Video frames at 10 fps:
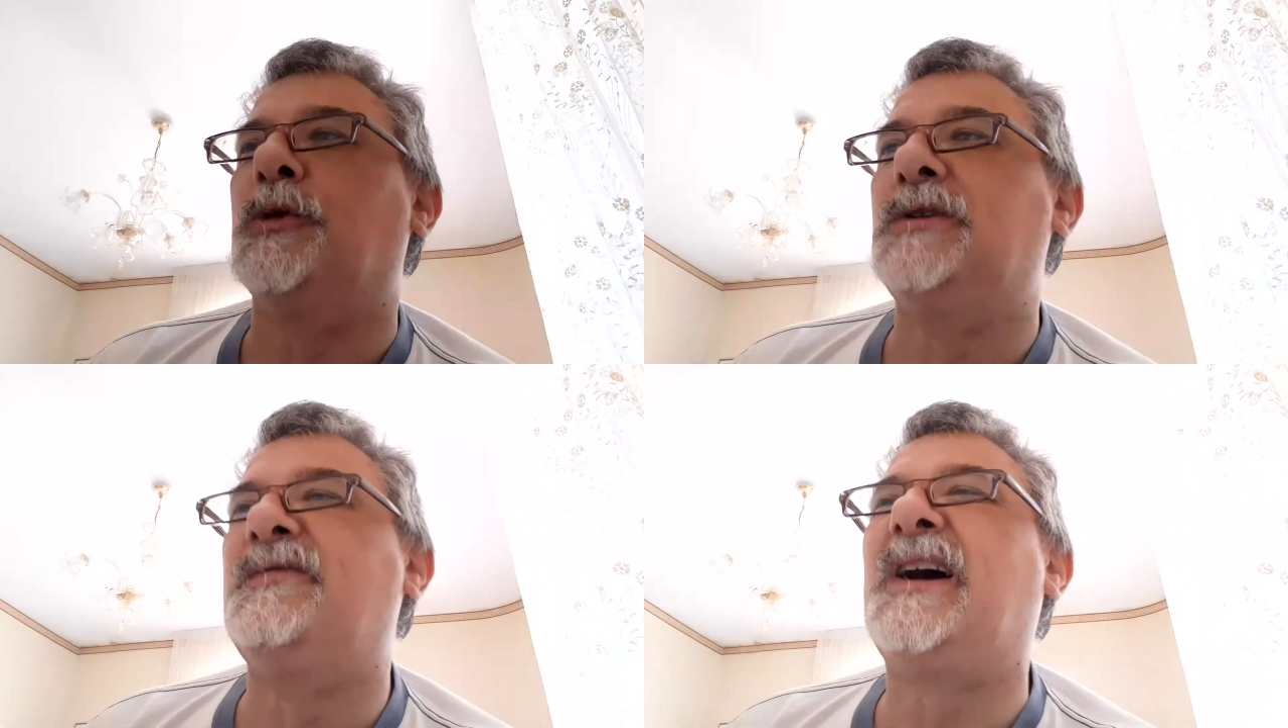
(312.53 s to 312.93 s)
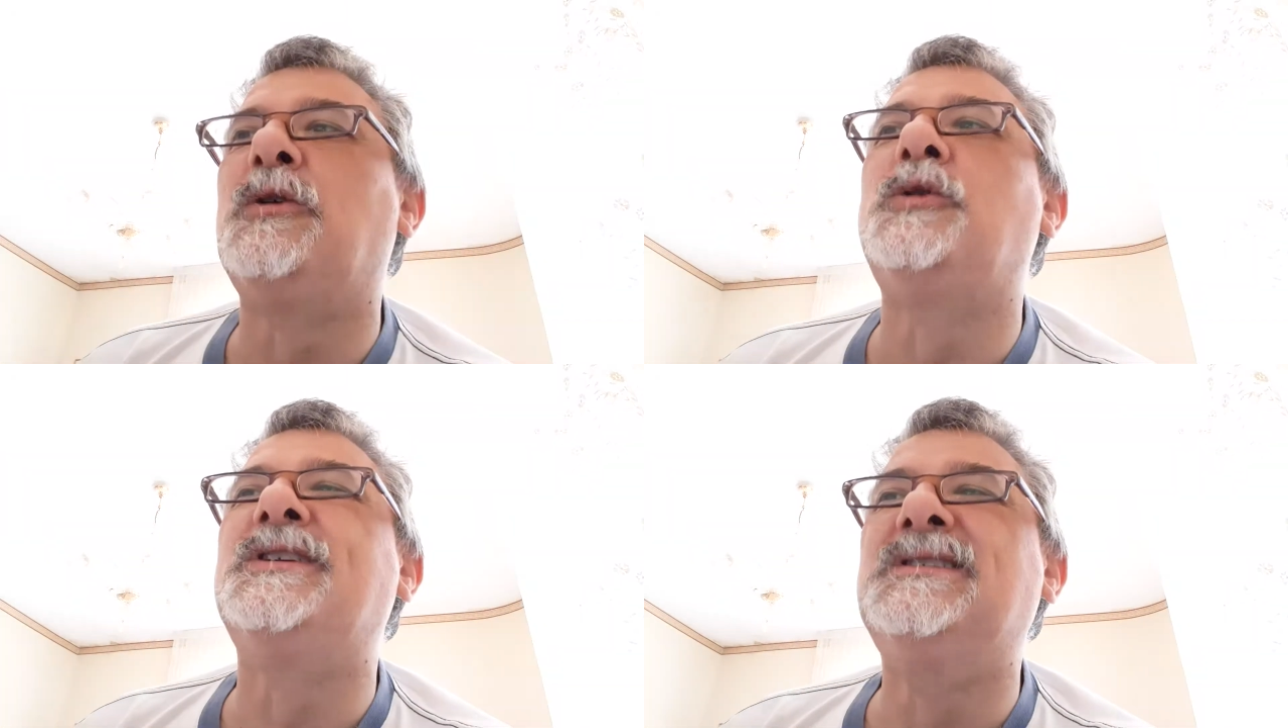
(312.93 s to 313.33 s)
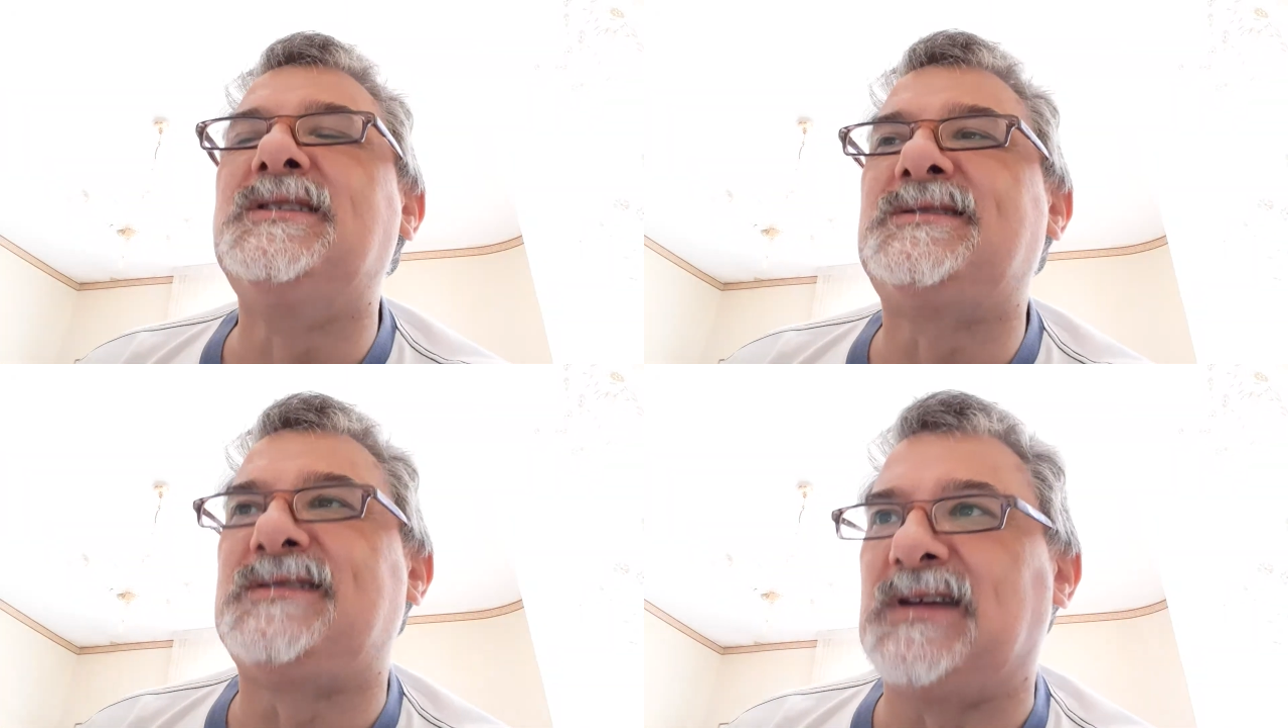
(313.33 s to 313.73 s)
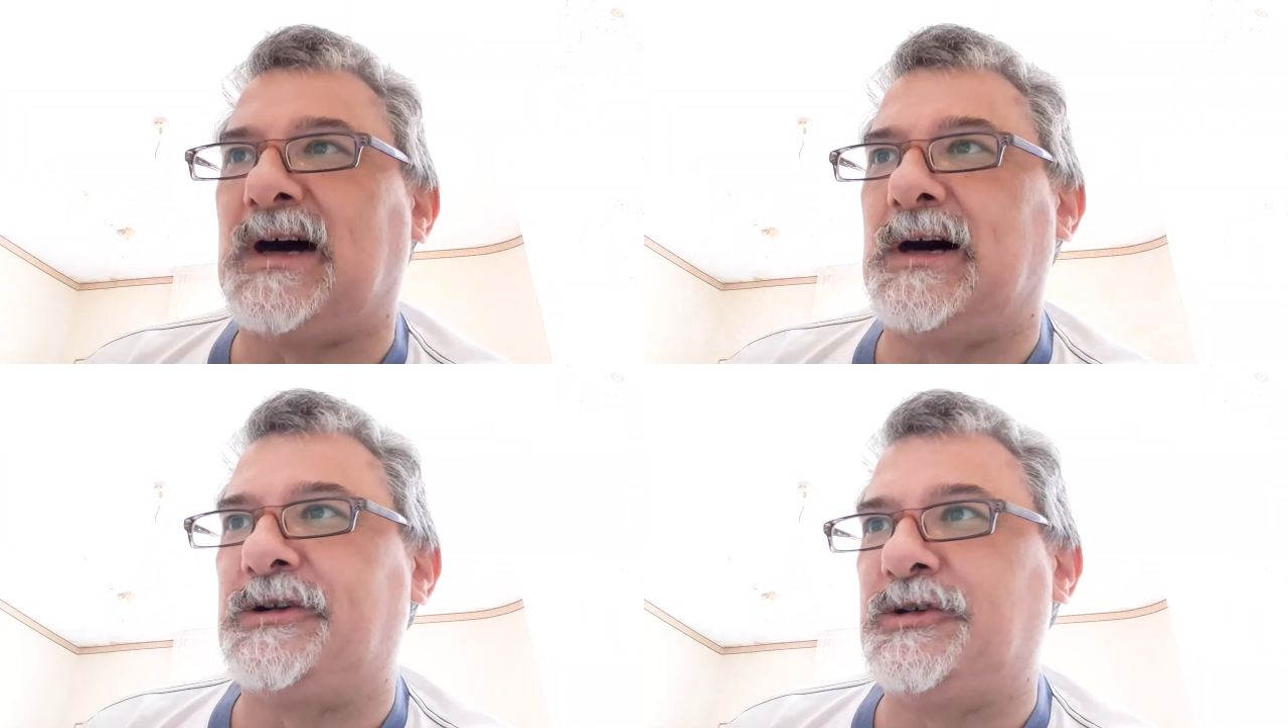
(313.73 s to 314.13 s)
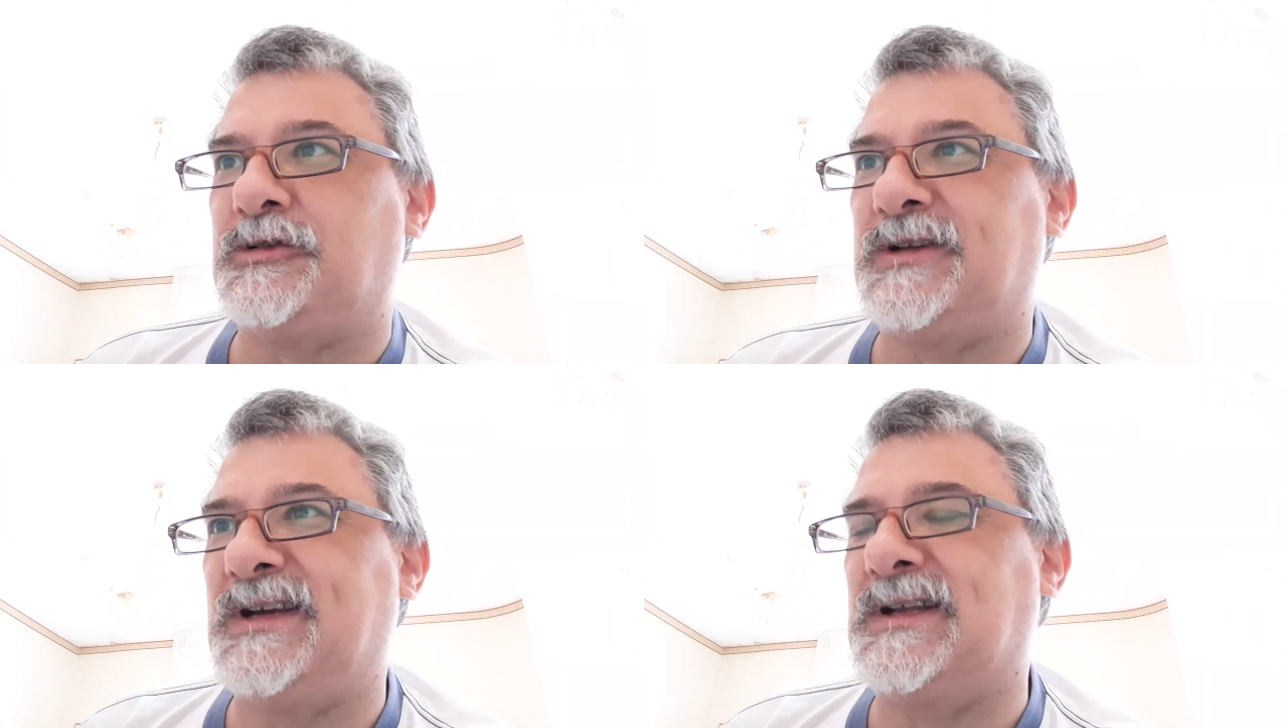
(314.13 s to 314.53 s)
il valore
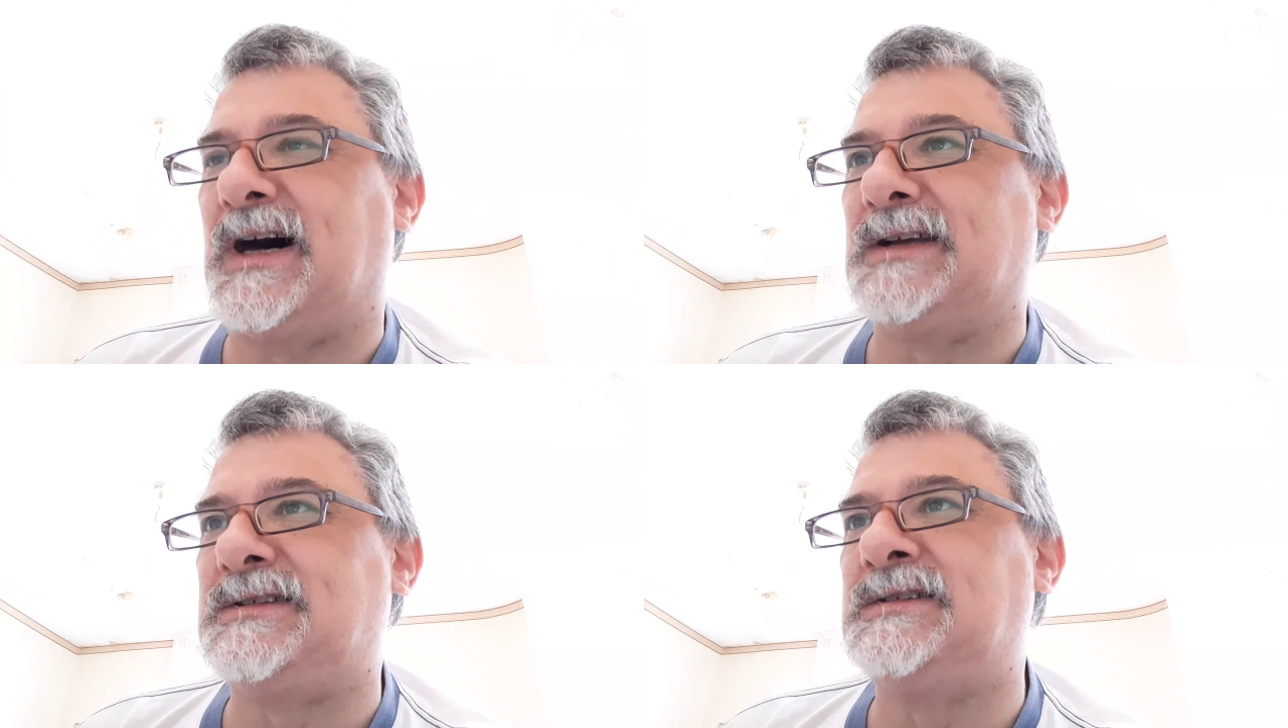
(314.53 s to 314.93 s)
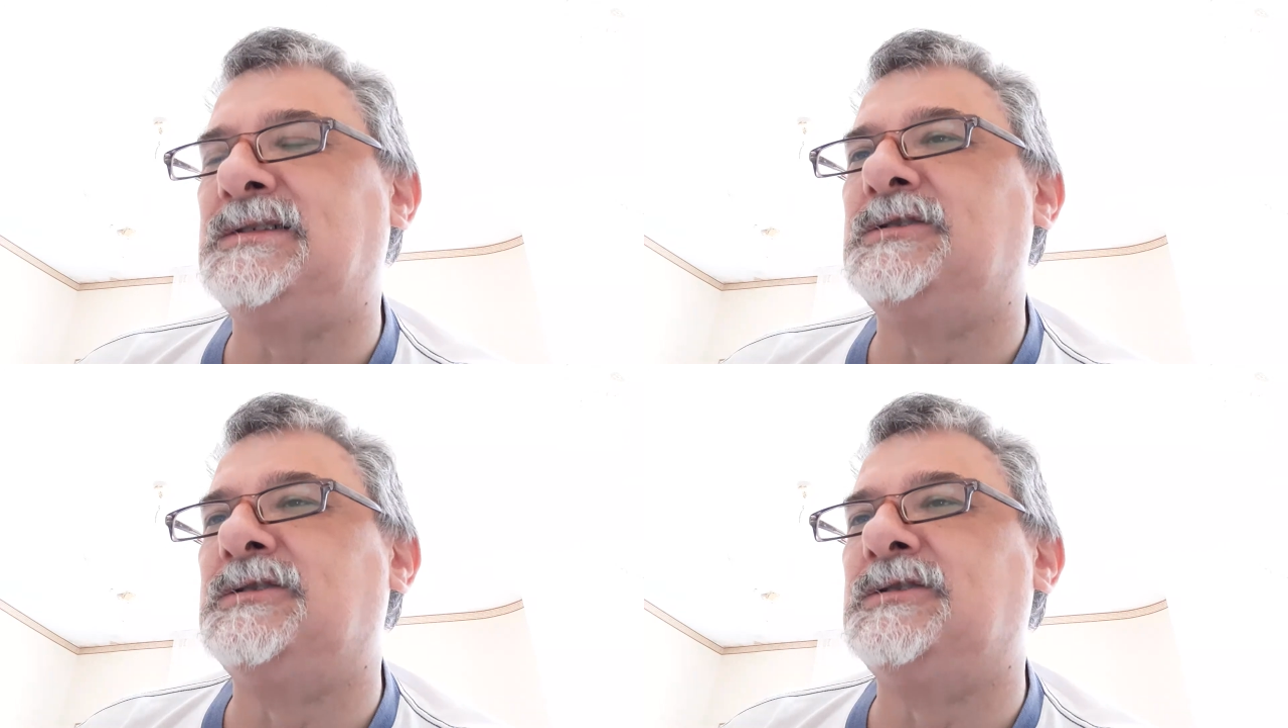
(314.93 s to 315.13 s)
indiziario dei dati